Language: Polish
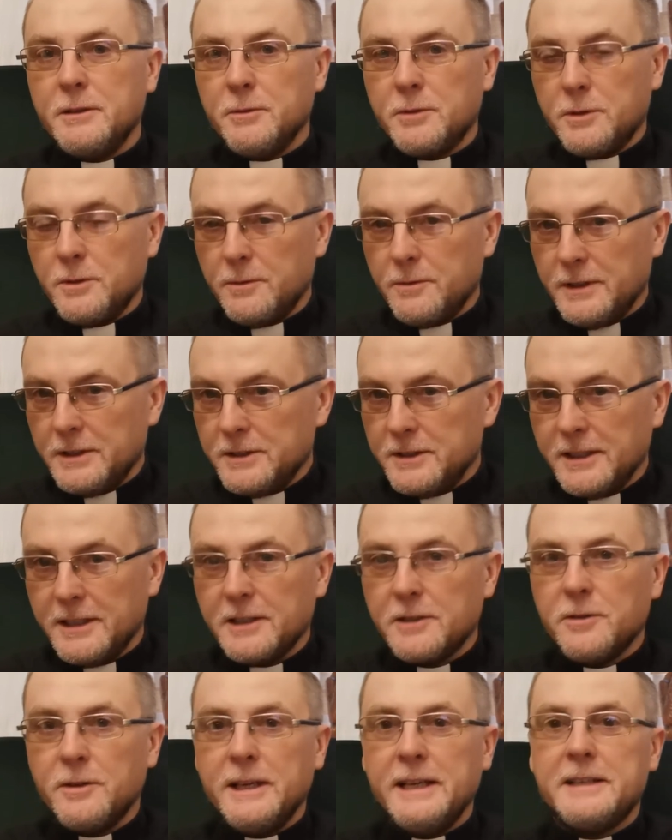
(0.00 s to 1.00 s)
będą to właśnie
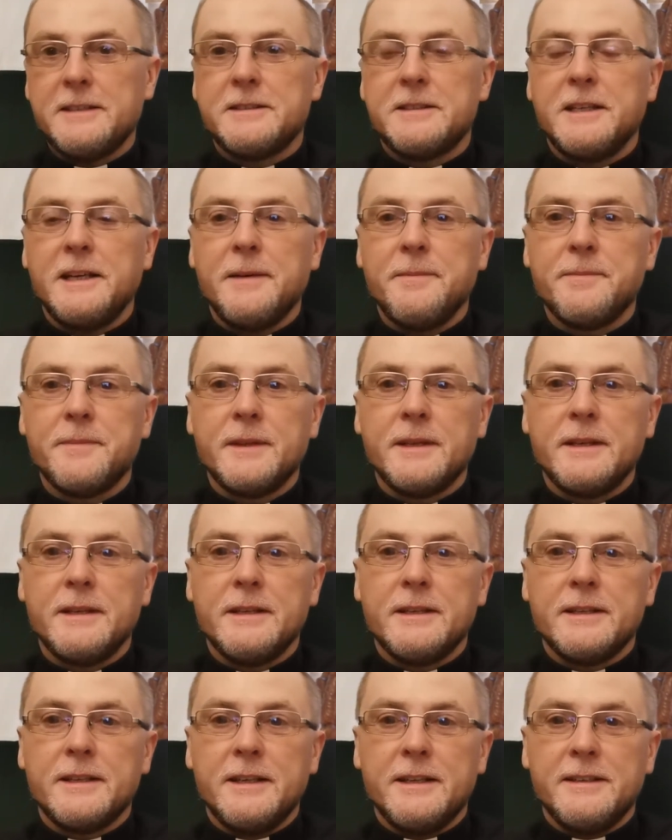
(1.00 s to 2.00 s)
rekolekcje,
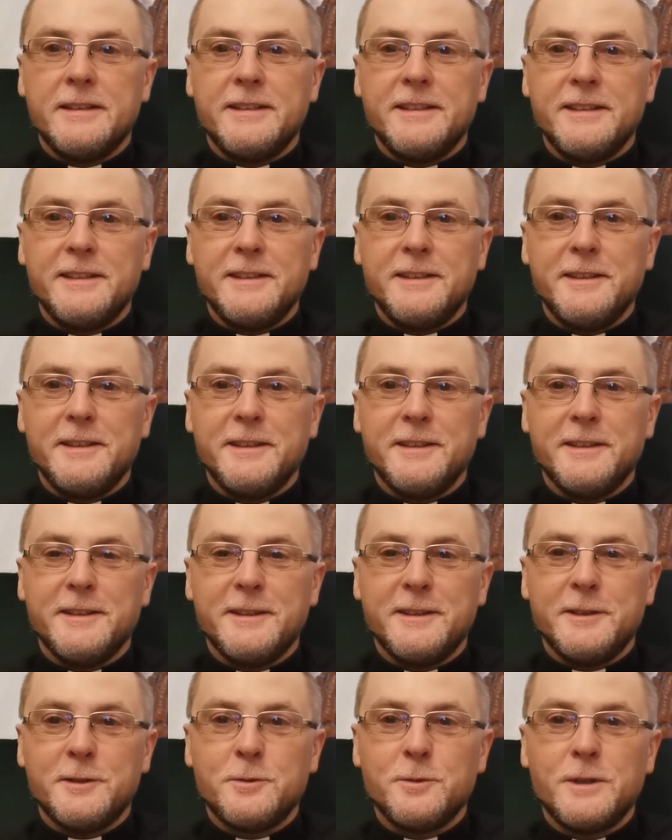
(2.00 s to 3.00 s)
kiedy
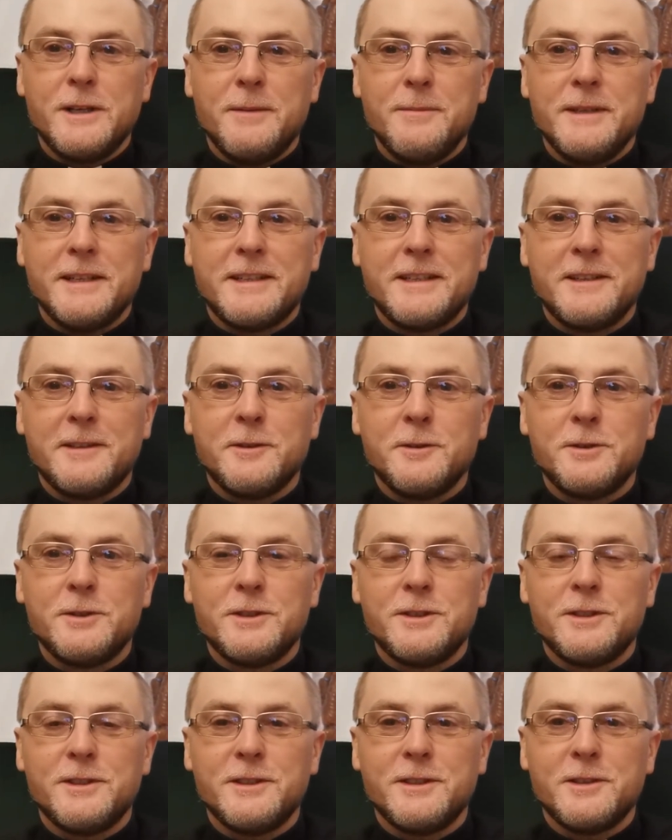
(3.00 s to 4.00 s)
e, słucham
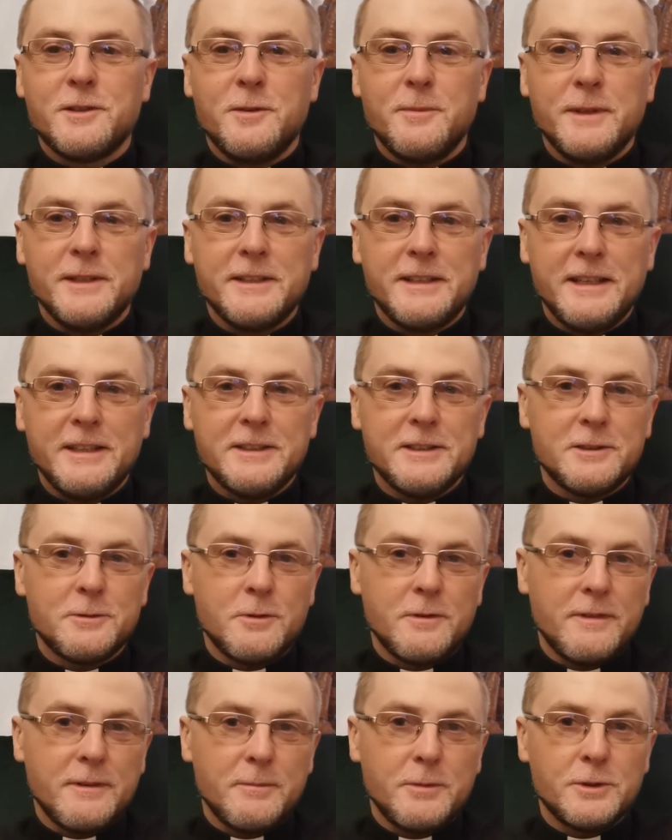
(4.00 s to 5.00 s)
jakiegoś e, komentarza
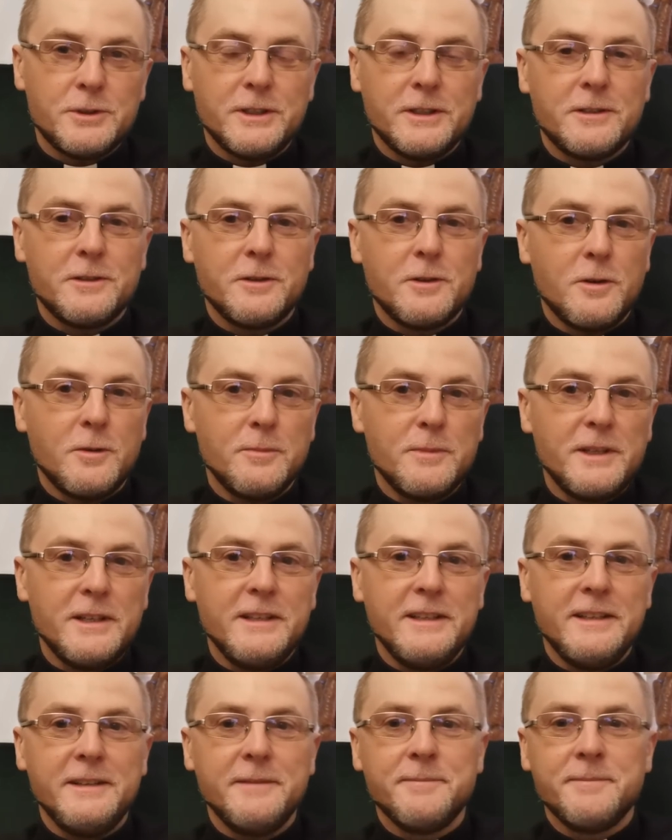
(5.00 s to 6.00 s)
Słowa Bożego,
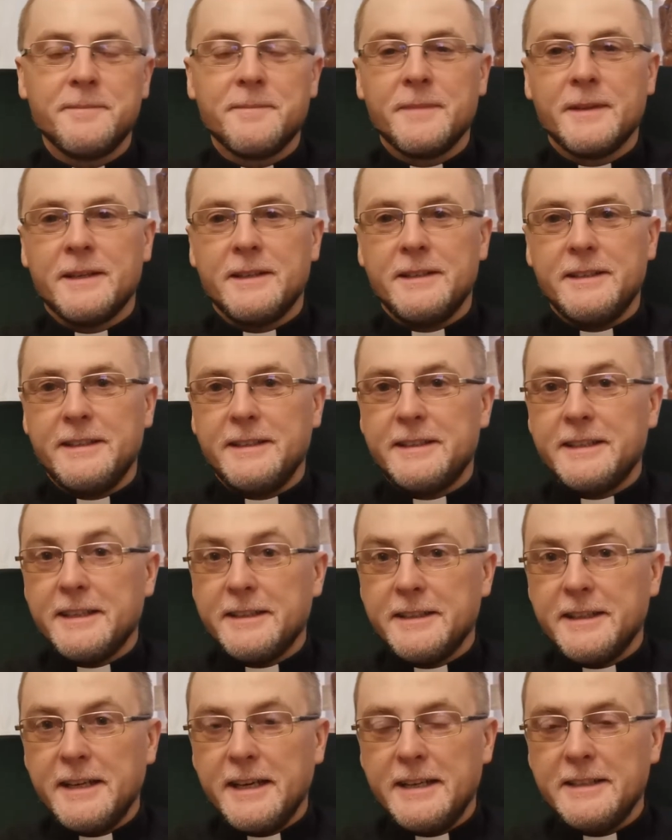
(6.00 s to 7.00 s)
homilii, e,
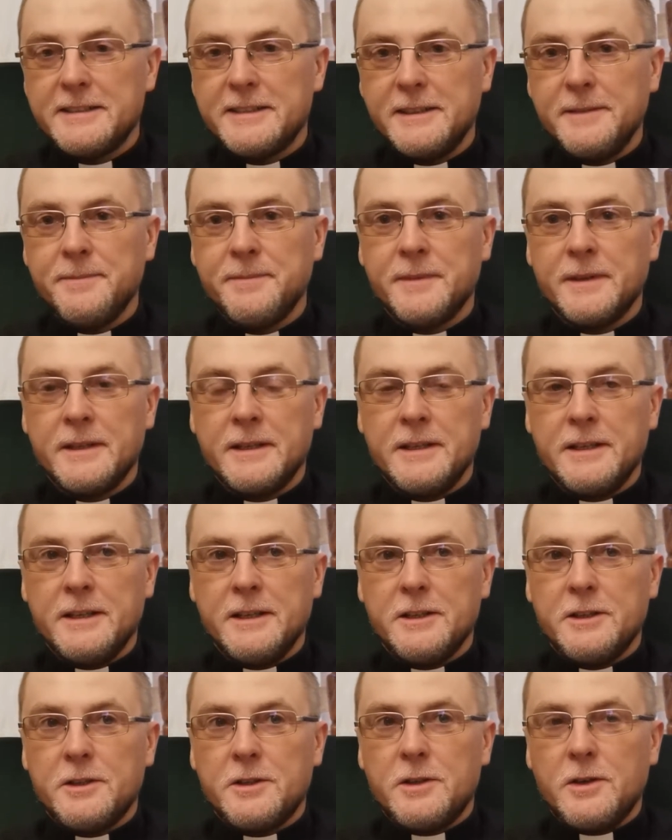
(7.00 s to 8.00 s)
katechezy,
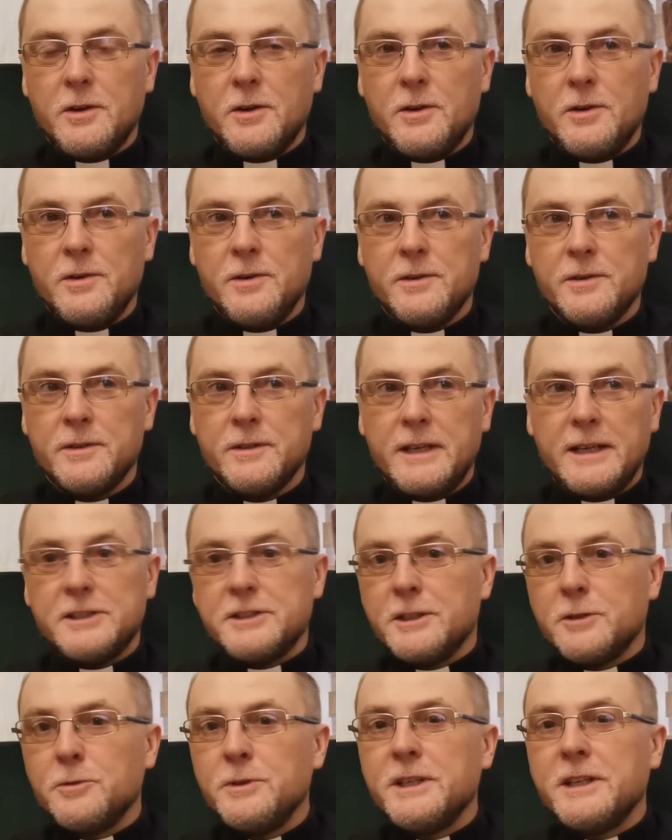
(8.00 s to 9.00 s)
to, a
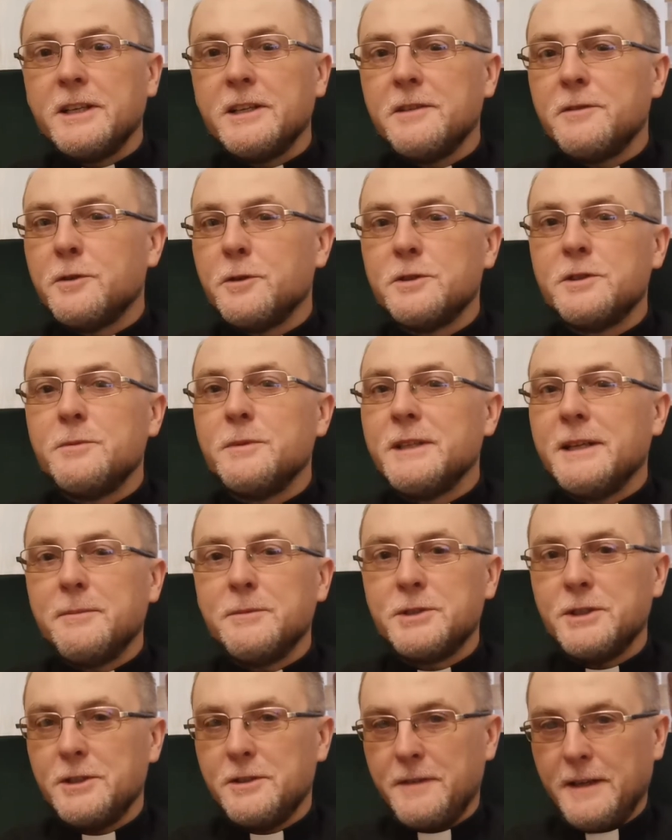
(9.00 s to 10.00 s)
szczególnie kiedy wchodzimy na
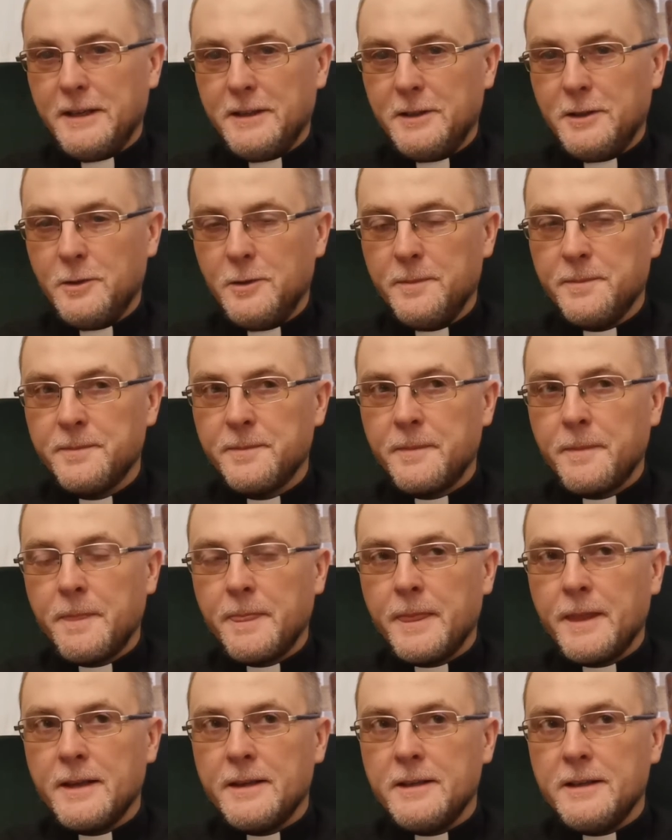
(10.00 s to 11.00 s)
mszę świętą,
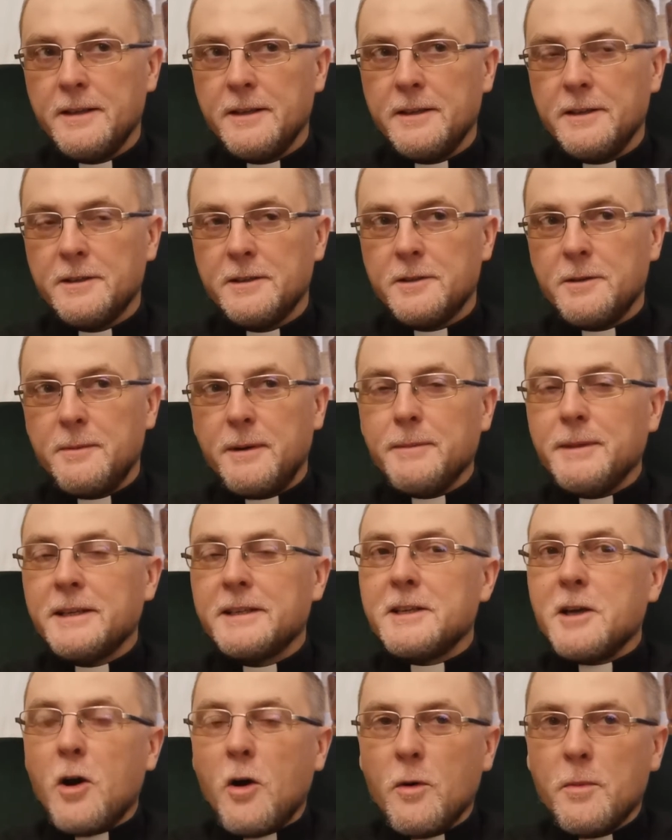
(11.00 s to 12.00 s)
to mam
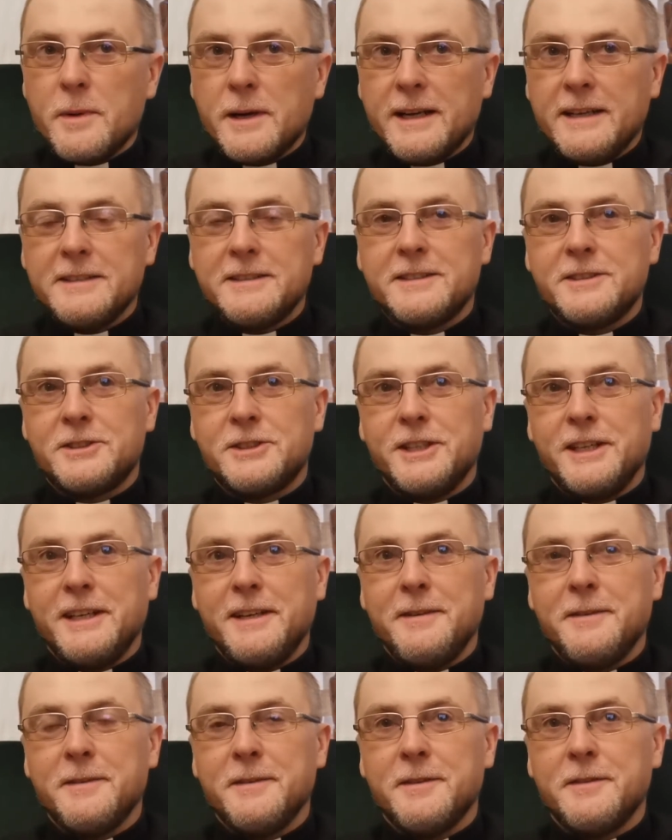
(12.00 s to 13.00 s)
taki obraz,
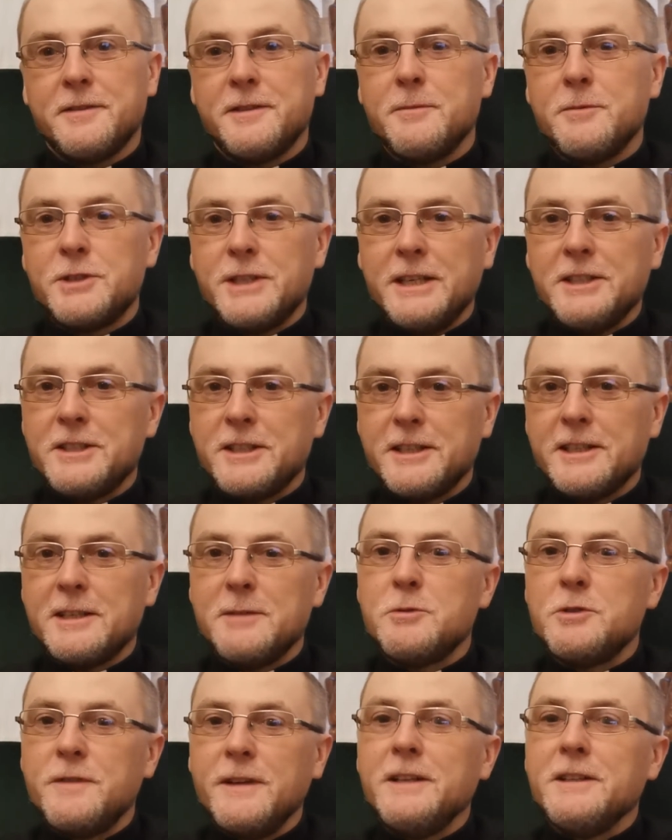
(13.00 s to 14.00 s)
że w tym czasie,
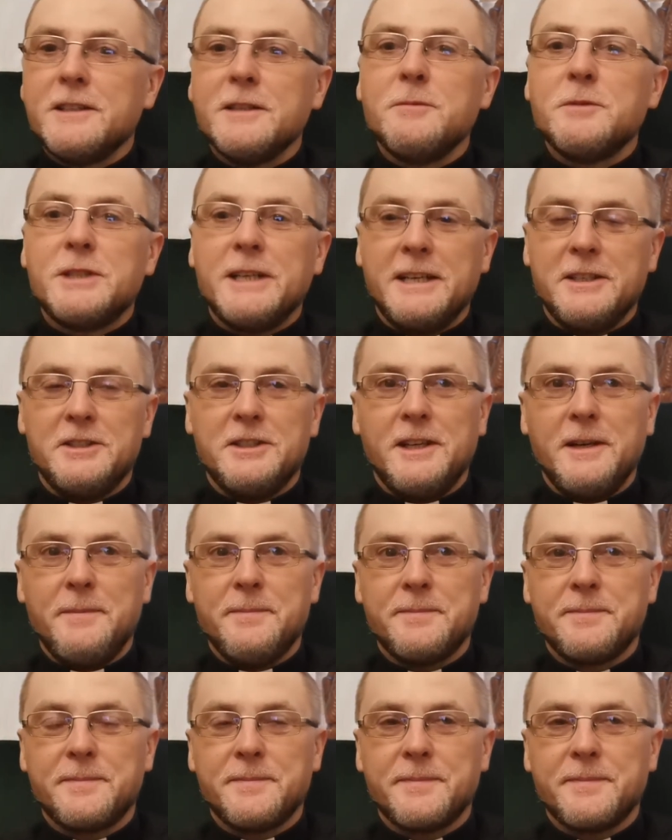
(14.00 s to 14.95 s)
takim świętym czasie,